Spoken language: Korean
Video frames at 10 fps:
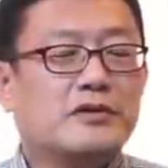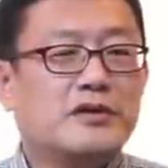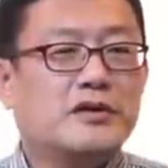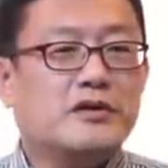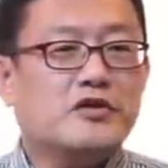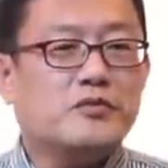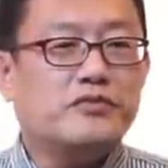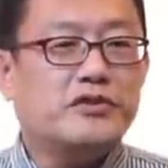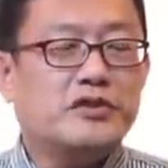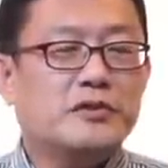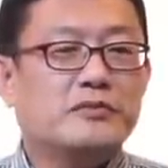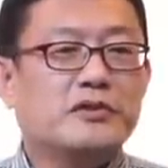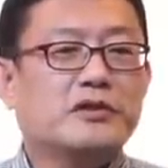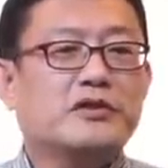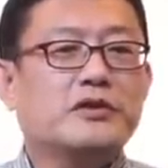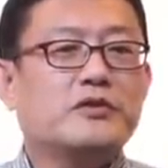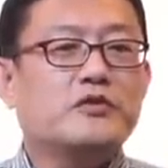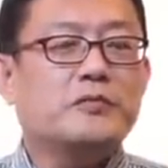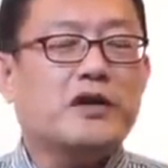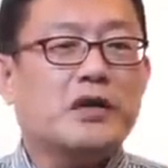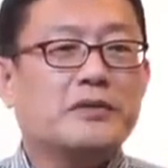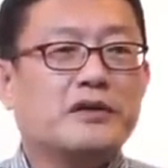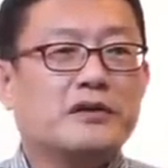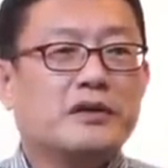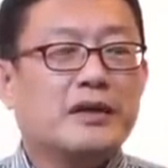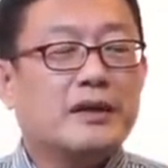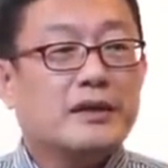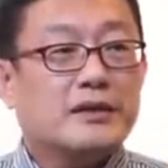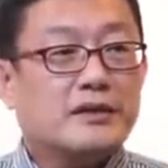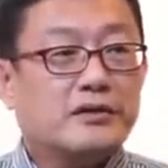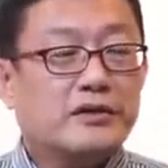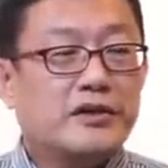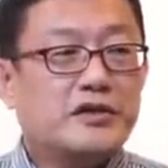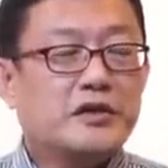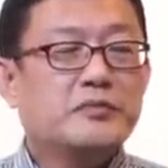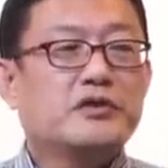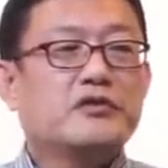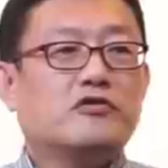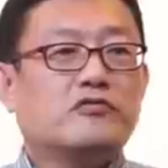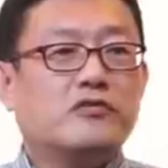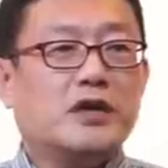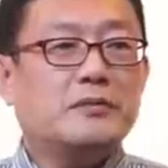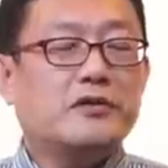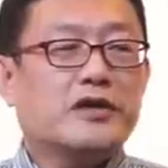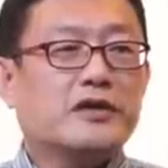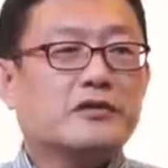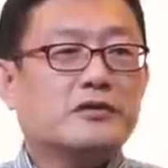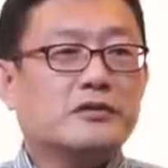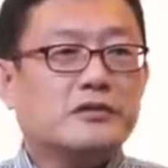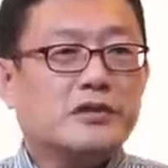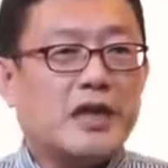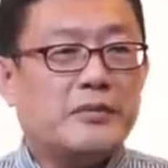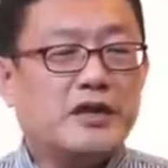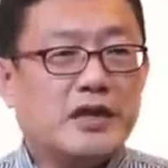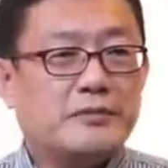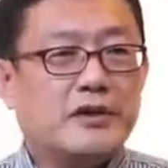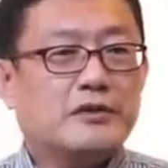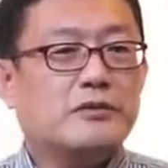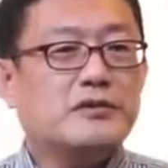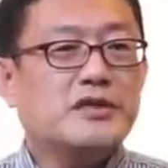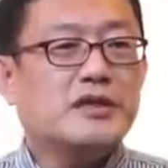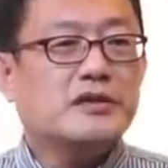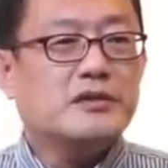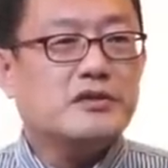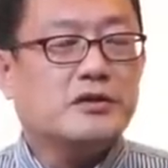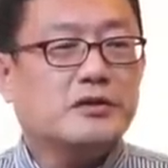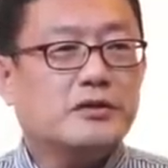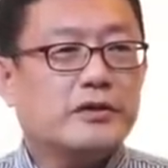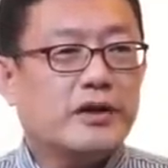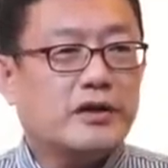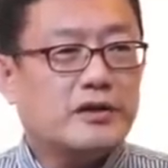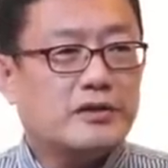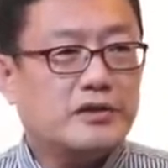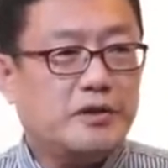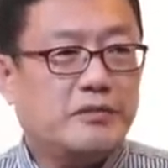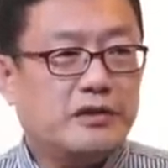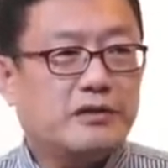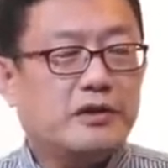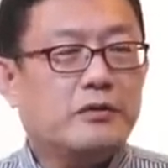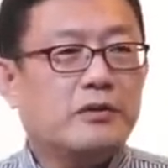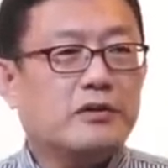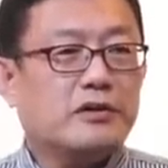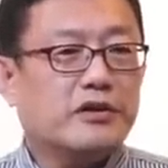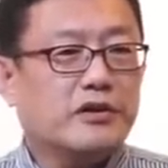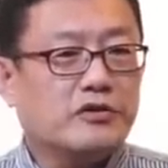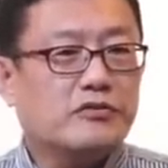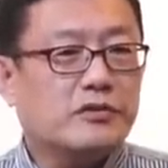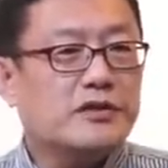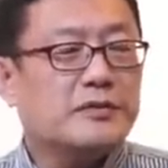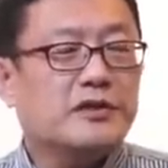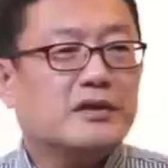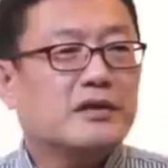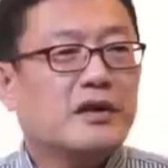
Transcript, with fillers: 근심 걱정 푸시는 분은 그리고 육바라미를 끌어내시는 분은 누가 뭐래도 아미타불이 통치하는 정토의 시민이고 영주권자입니다.